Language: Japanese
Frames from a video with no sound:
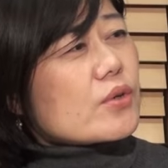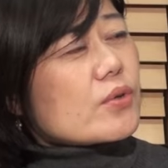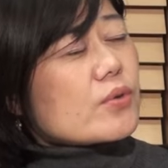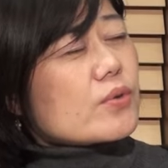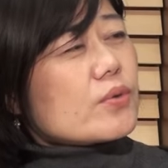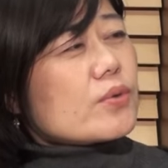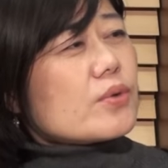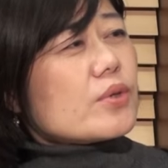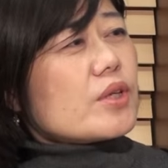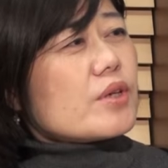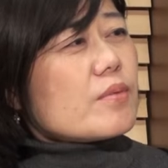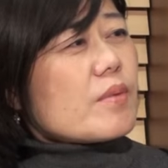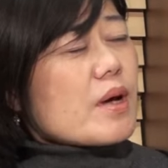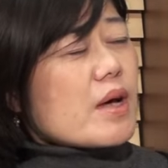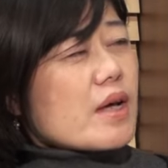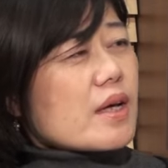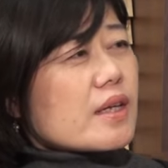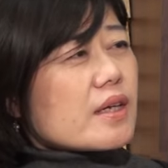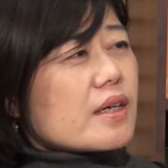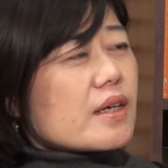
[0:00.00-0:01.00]
ふうに
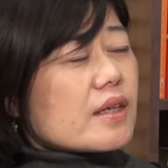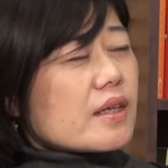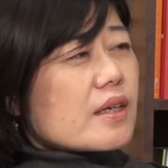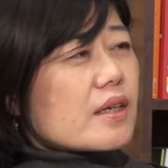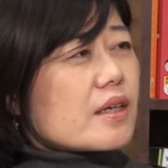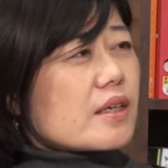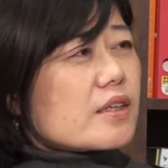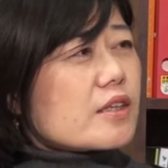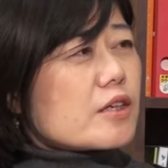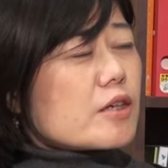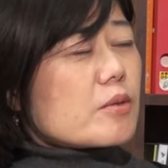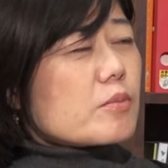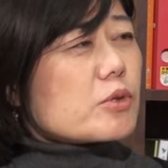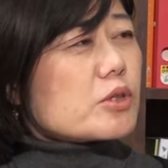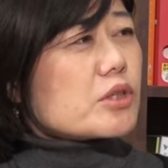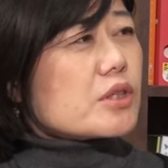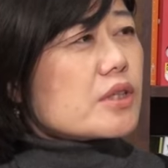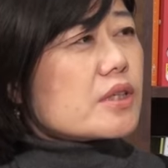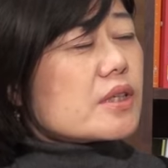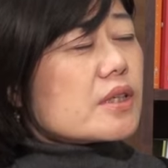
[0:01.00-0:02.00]
はいかなかったかも
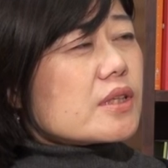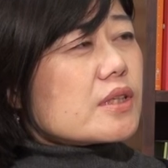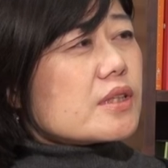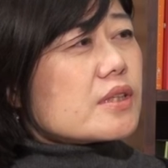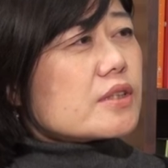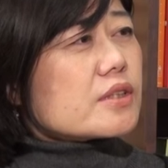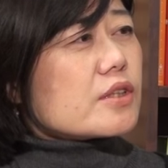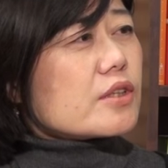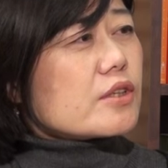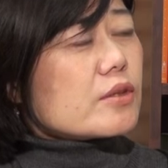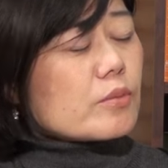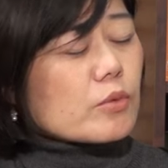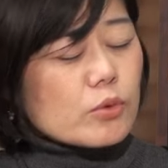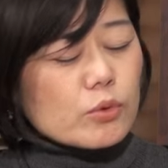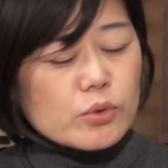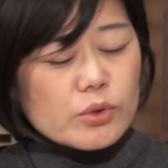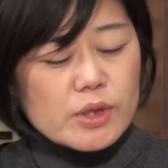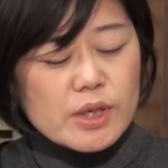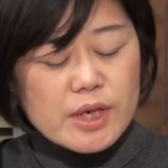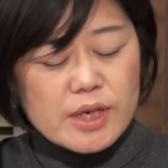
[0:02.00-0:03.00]
しれないんですけれども、
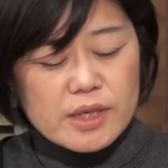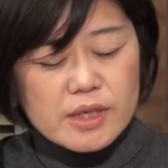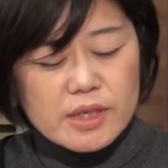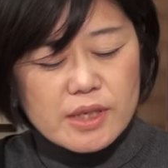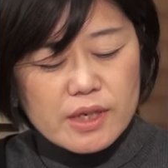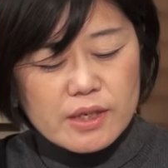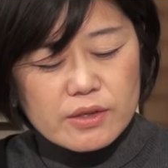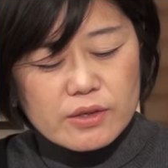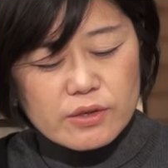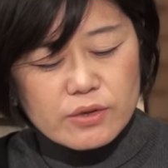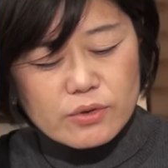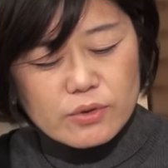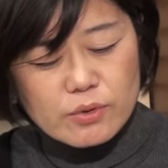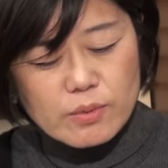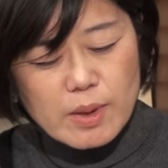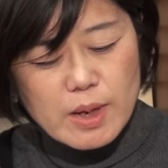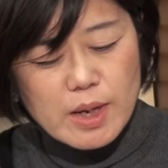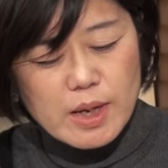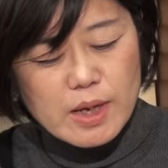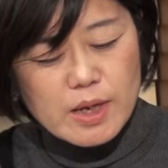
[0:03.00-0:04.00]
この第2弾っていう
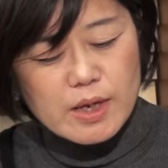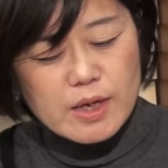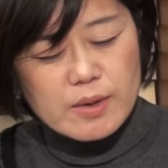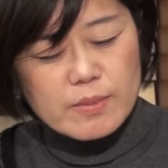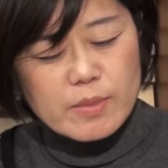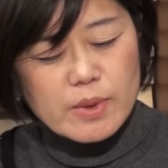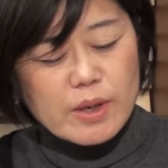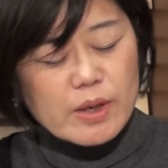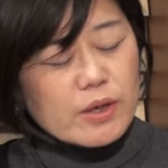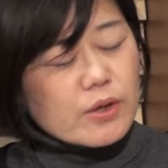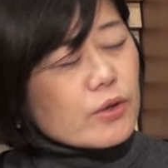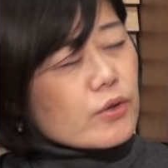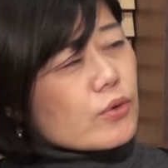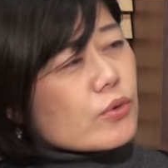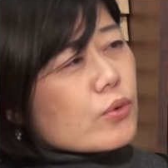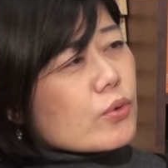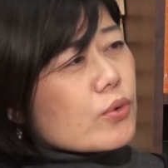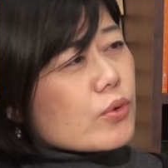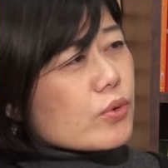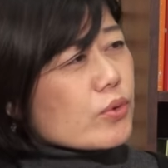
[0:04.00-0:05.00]
のは、まあ、
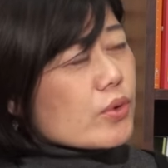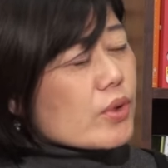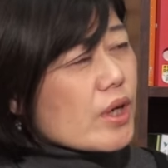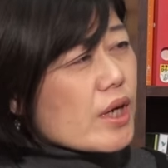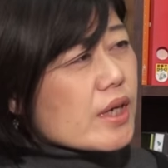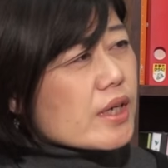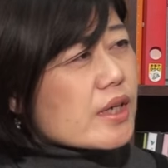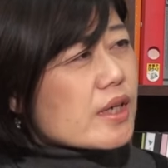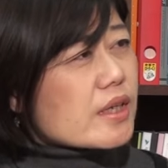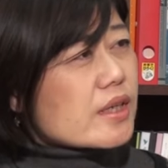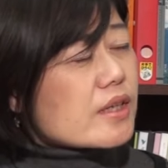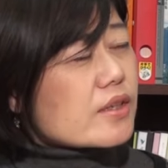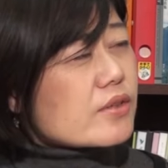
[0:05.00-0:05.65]
どういう背景